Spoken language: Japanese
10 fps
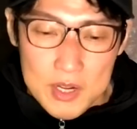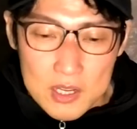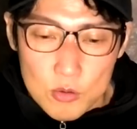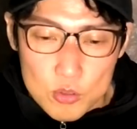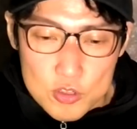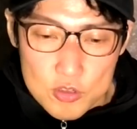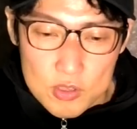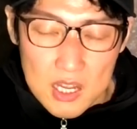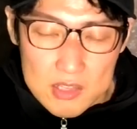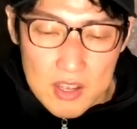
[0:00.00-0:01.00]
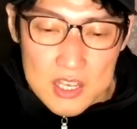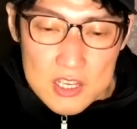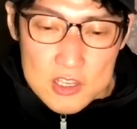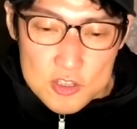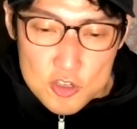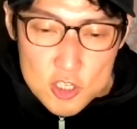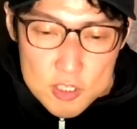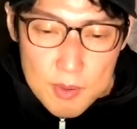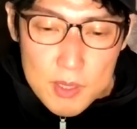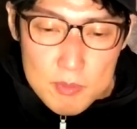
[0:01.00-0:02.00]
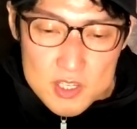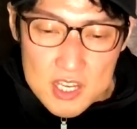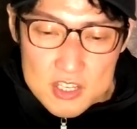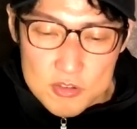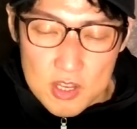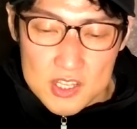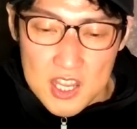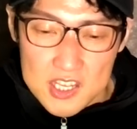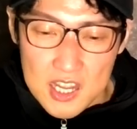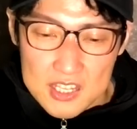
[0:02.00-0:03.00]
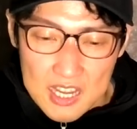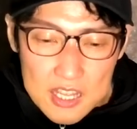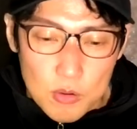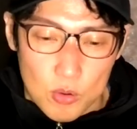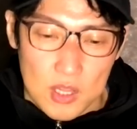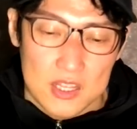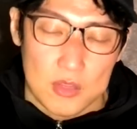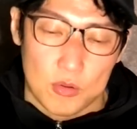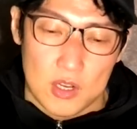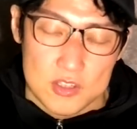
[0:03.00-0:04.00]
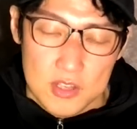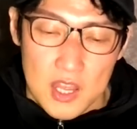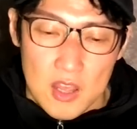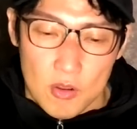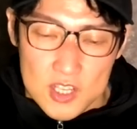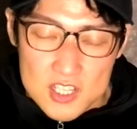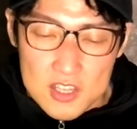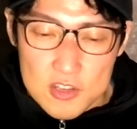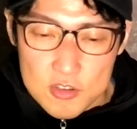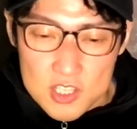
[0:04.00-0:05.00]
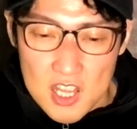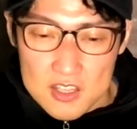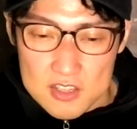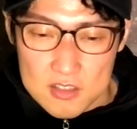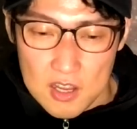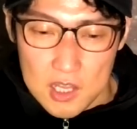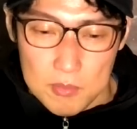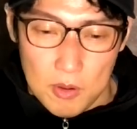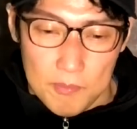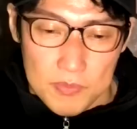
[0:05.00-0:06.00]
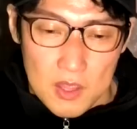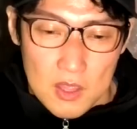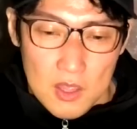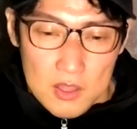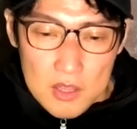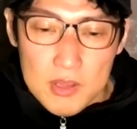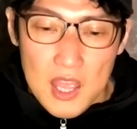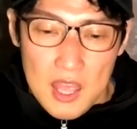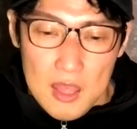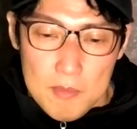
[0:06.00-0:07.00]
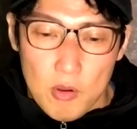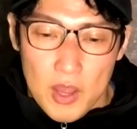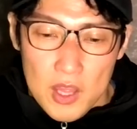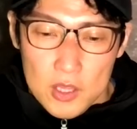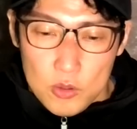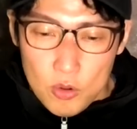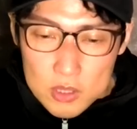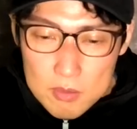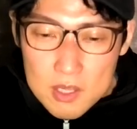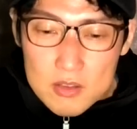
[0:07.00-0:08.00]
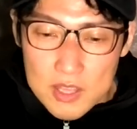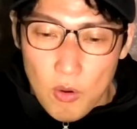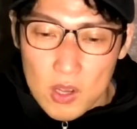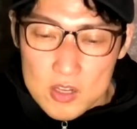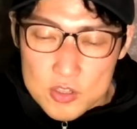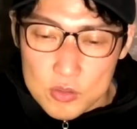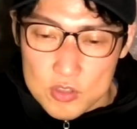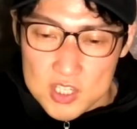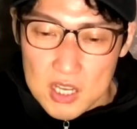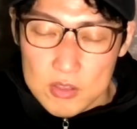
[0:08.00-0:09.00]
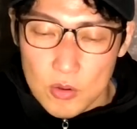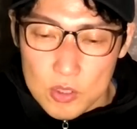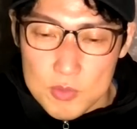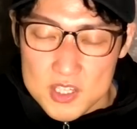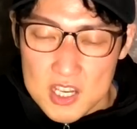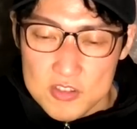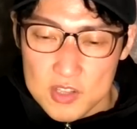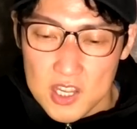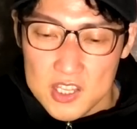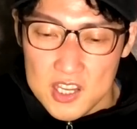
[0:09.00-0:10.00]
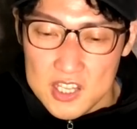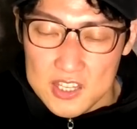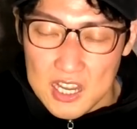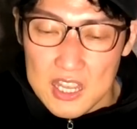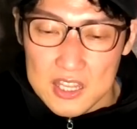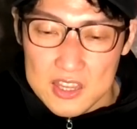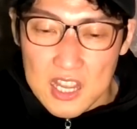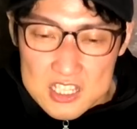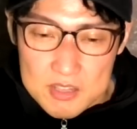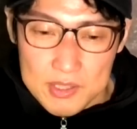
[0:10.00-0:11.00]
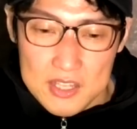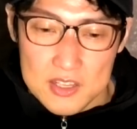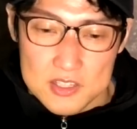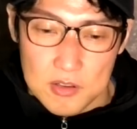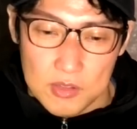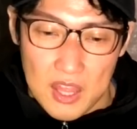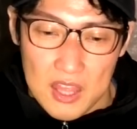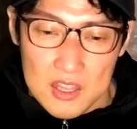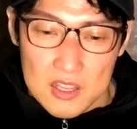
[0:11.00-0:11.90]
リカの50州の中では、11番目にミシガン州ってのは電気代が高いところだったってことなんですよね。これ2022年ですけれども。でもね、まあこれ、とんでもなくね、他の州と違うってほどミシガン州だけは電気代高いって感じではないんですよね。